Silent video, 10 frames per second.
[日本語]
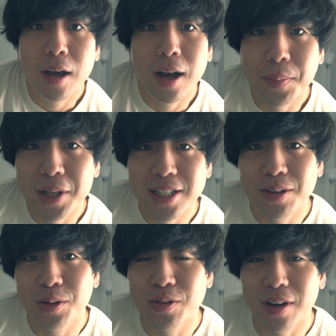はい皆さ
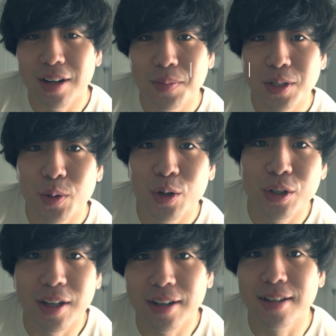んこんにちはラビスブログ
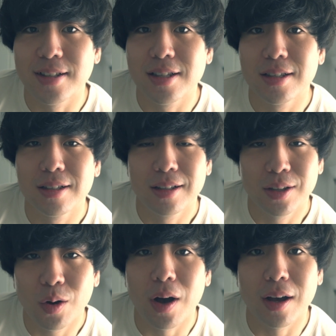のタカです
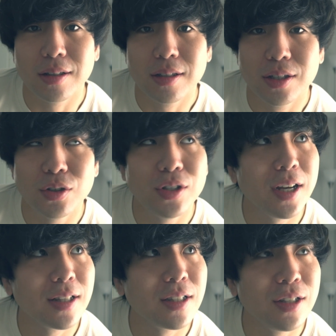今日は12
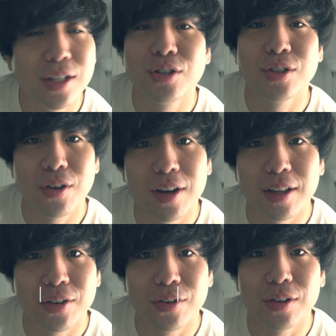月24日
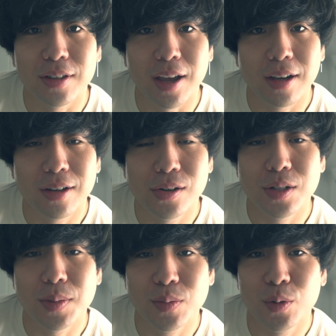ということで
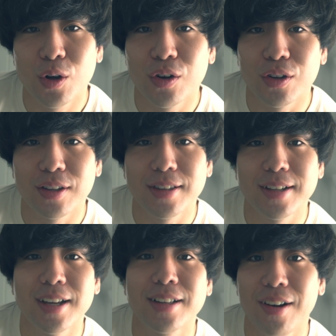クリスマスブログを撮ってい
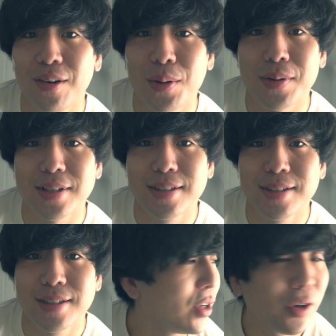きたいと思いま
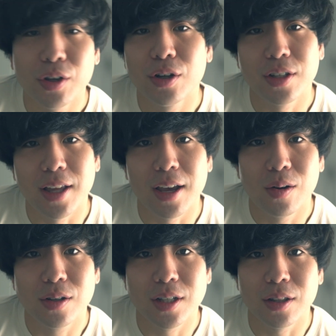す今日の夜にね
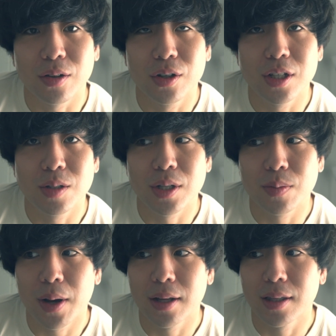奥さんと
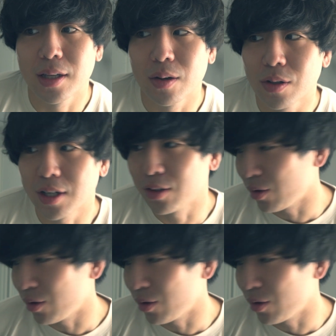クリスマスパーティー奥さん